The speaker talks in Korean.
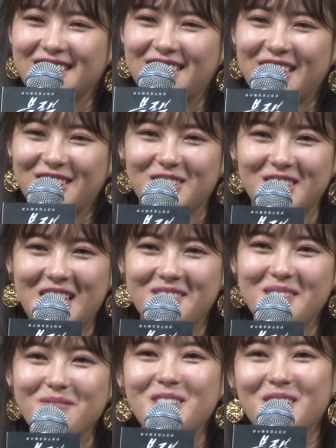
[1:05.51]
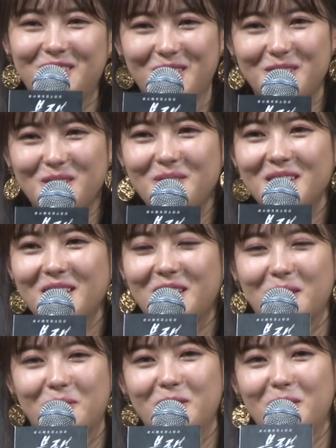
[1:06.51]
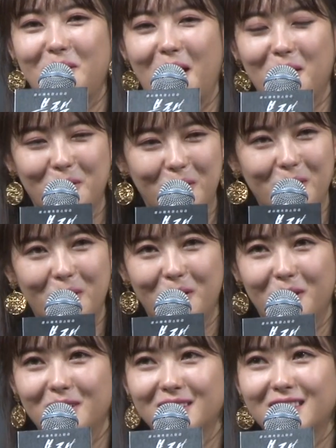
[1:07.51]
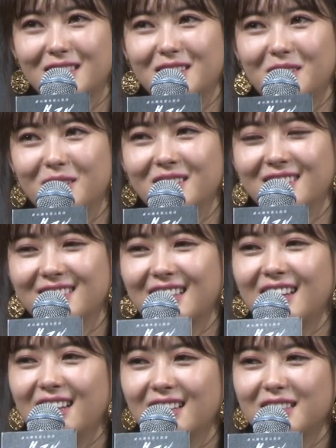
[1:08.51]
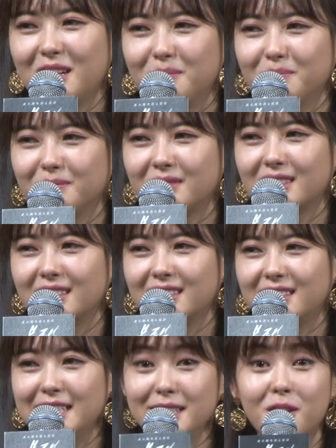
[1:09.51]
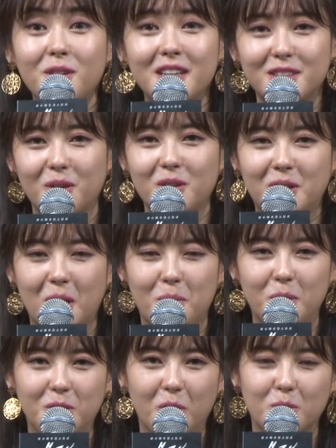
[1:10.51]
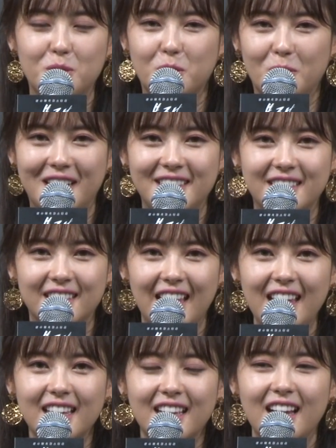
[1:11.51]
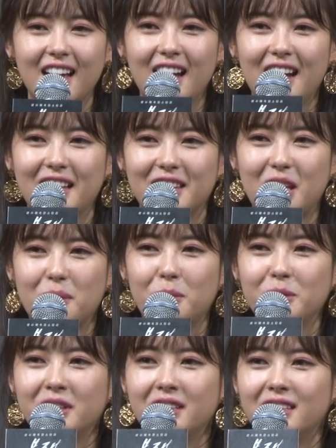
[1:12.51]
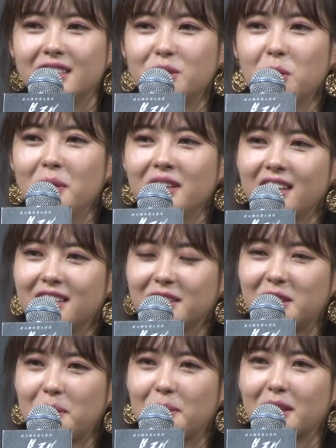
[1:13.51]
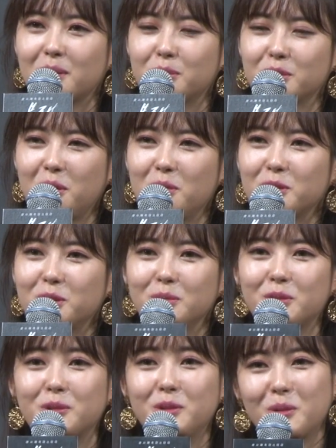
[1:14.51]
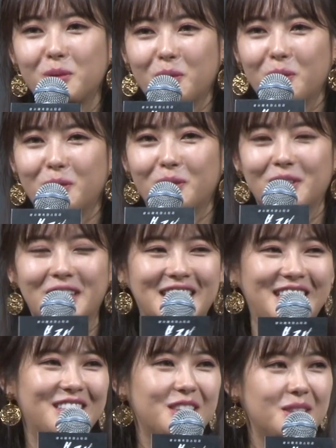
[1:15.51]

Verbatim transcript: 그래서 참 힘들었어요. 초반에 대본을 받고 저는 참 신선해서 이 대본이 너무 좋았는데 대본을 초반에 읽을 때마다 무서운 꿈도 꾸고 아이고.